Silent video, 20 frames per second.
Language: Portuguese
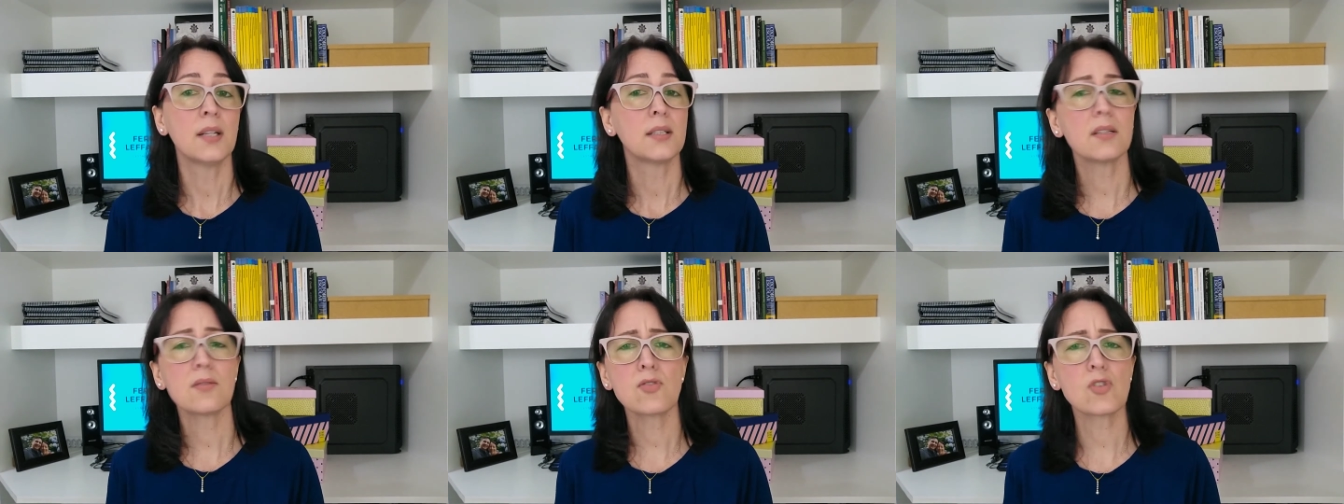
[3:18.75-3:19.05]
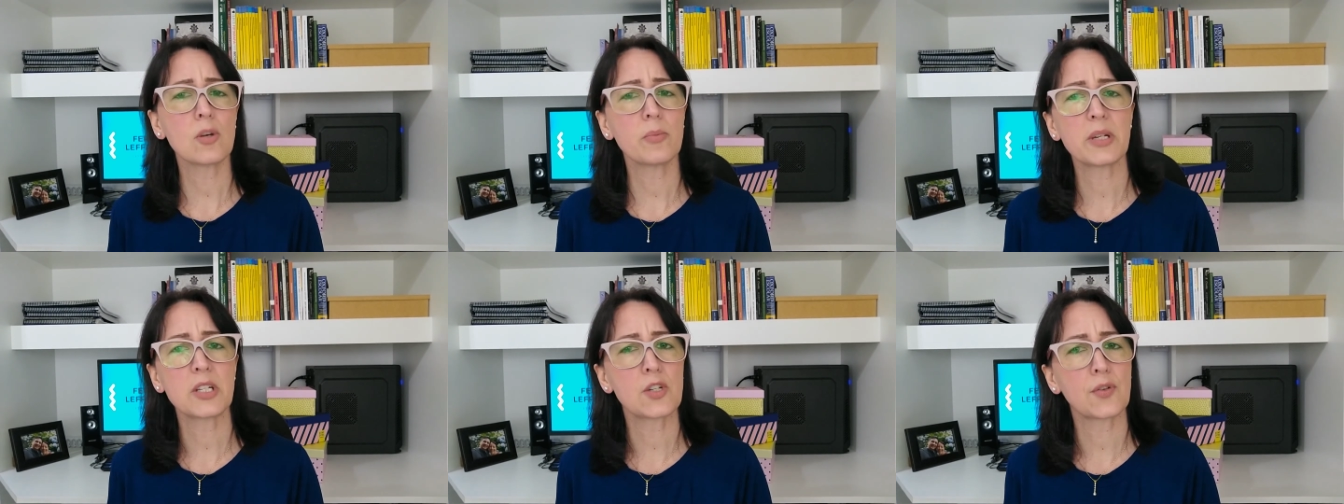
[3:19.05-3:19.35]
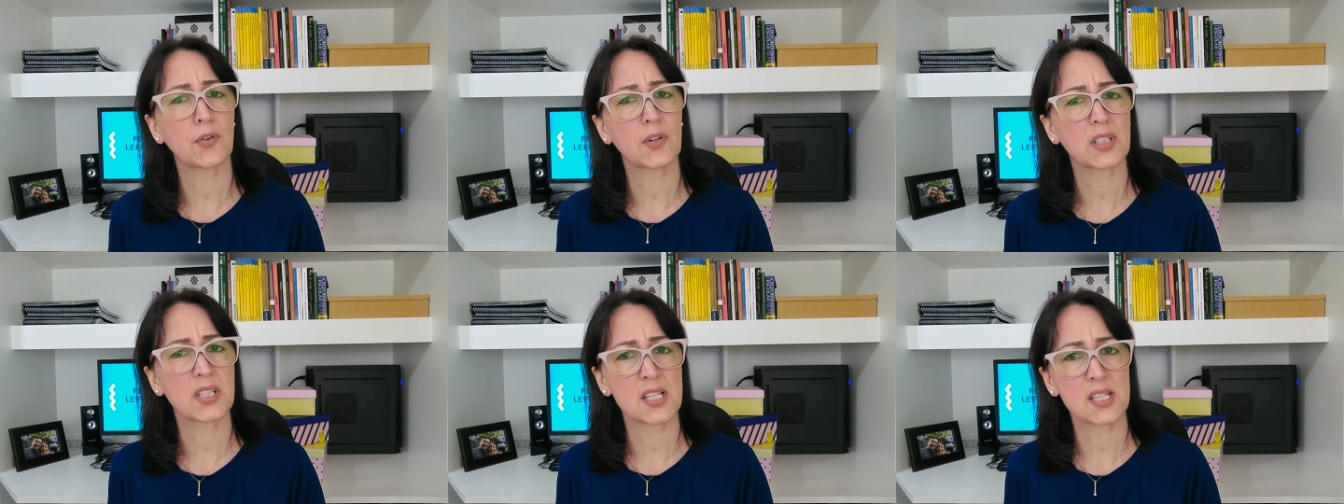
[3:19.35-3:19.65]
Não
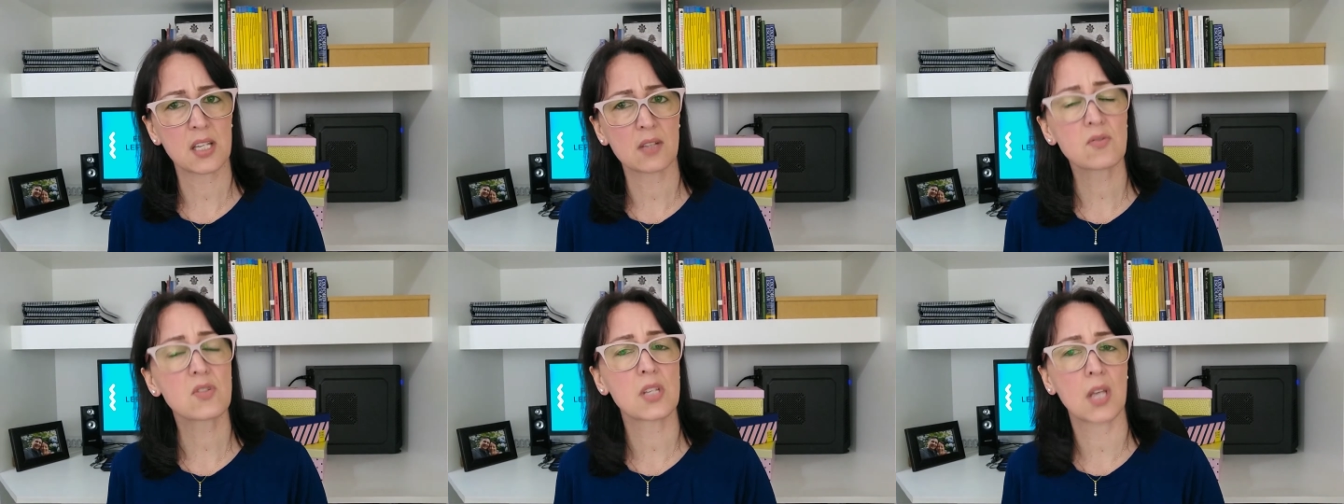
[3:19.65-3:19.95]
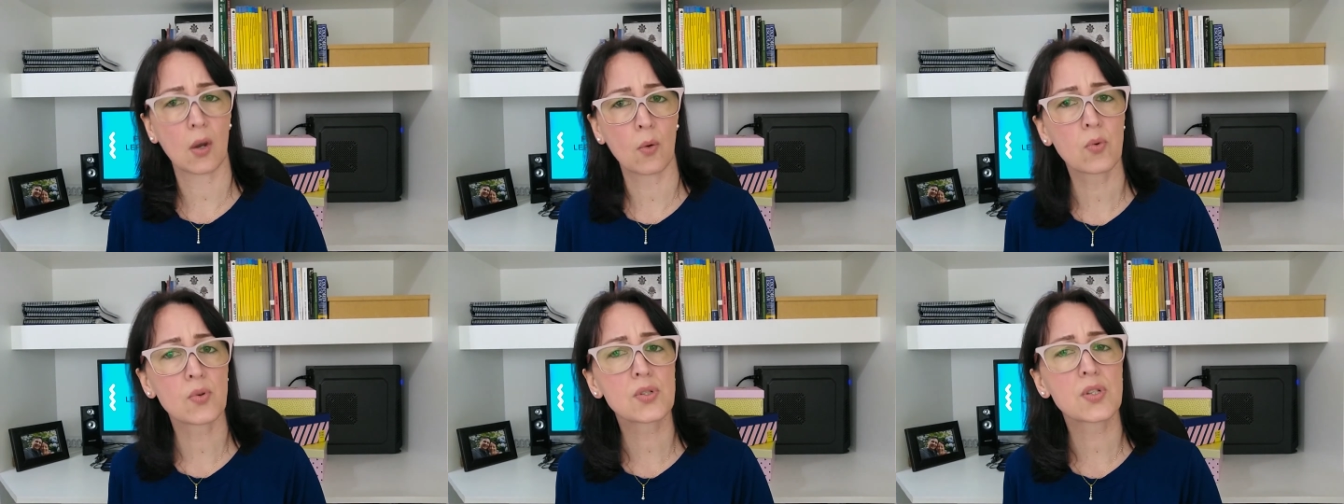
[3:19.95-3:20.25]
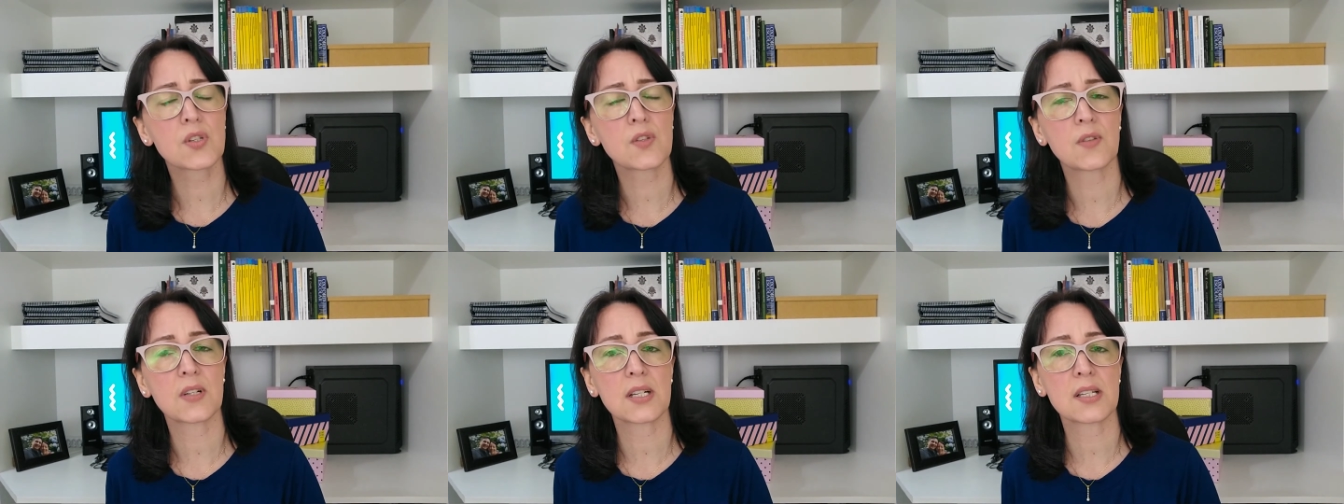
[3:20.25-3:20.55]
somente fornecendo os
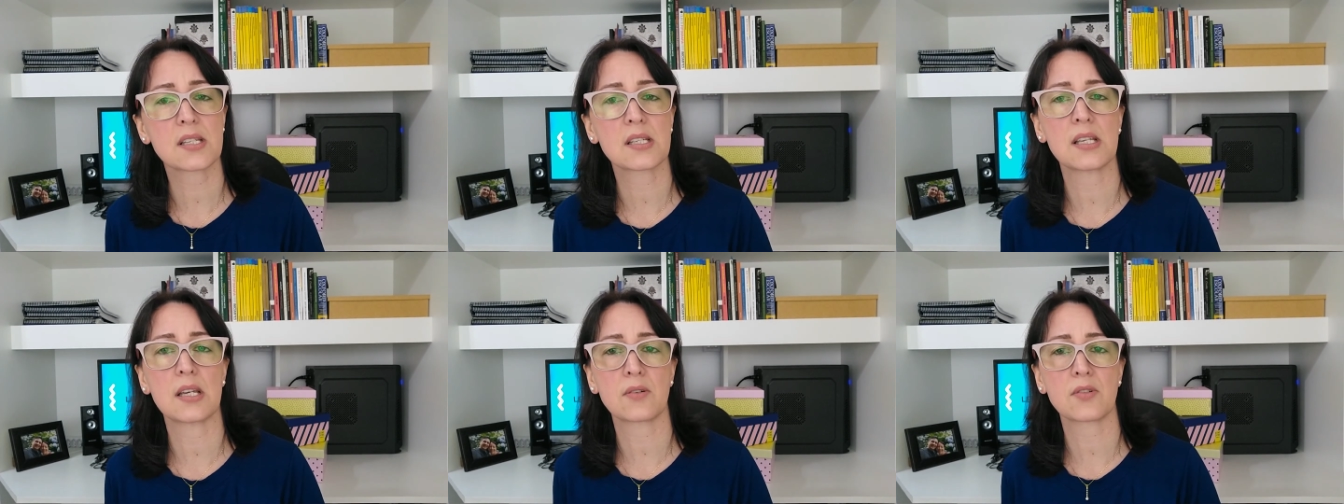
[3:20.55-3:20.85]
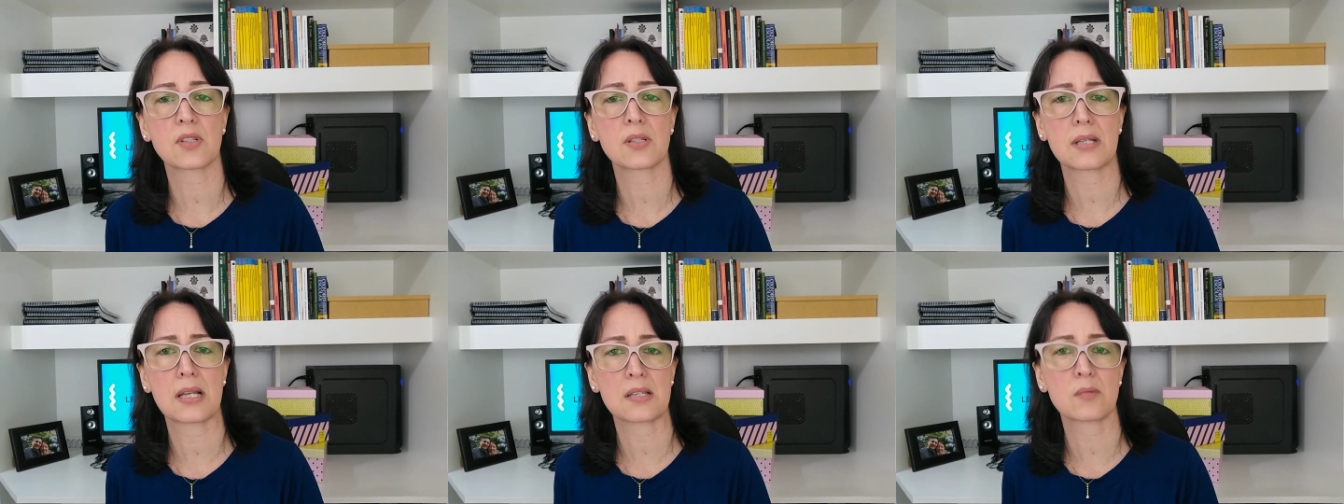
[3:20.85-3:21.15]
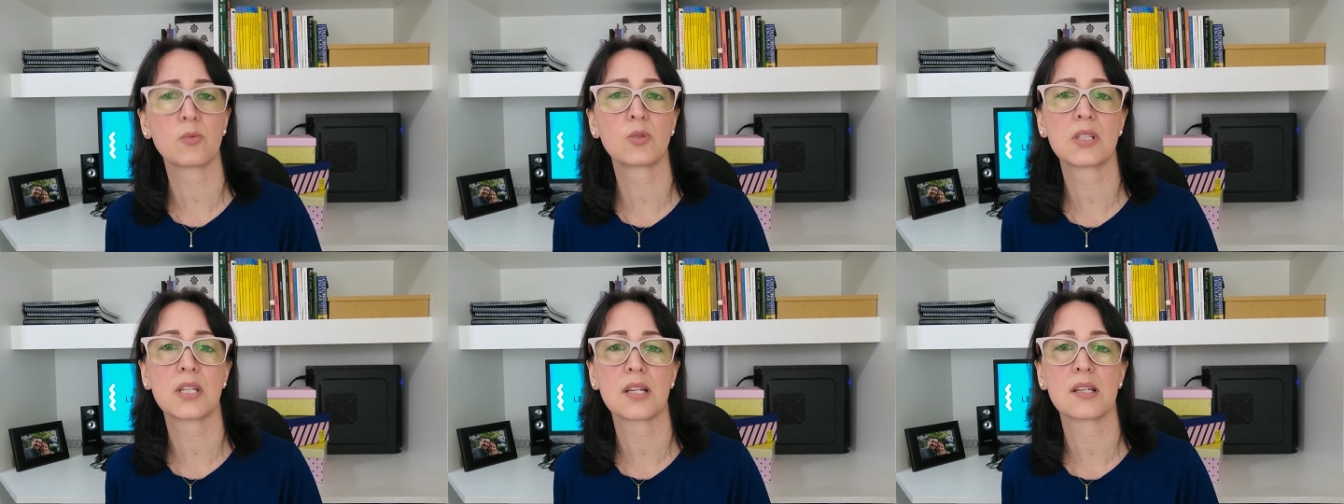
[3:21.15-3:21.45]
recursos financeiros
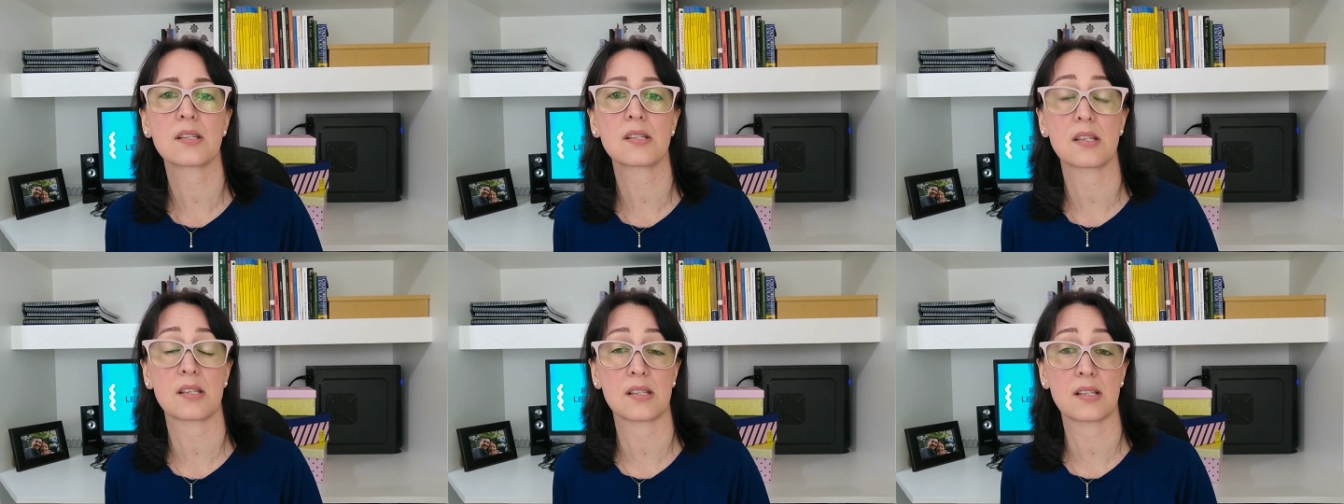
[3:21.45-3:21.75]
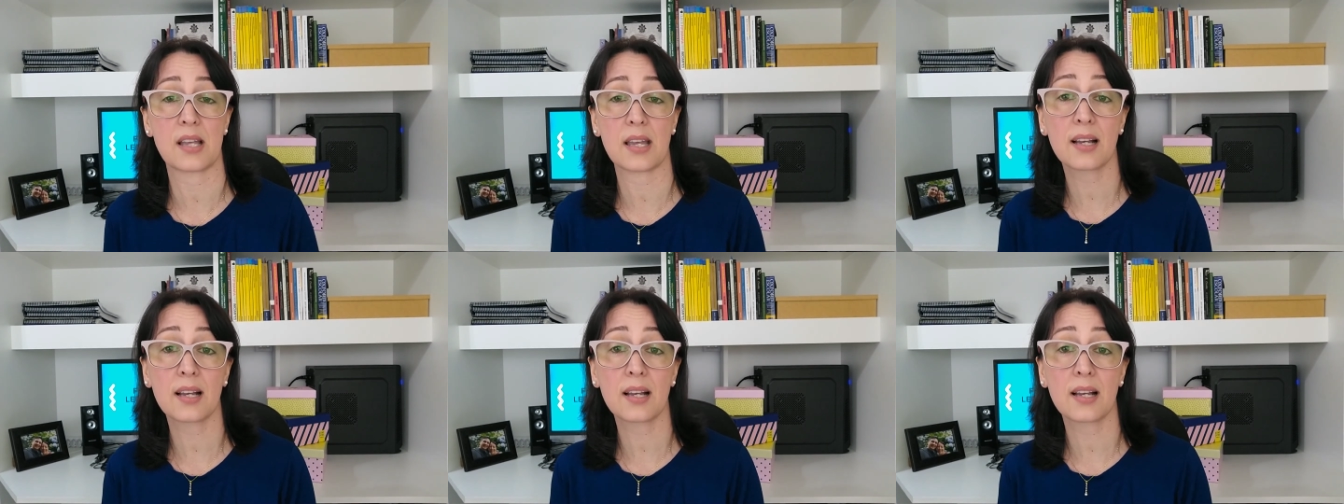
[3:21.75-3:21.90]
das mudanças,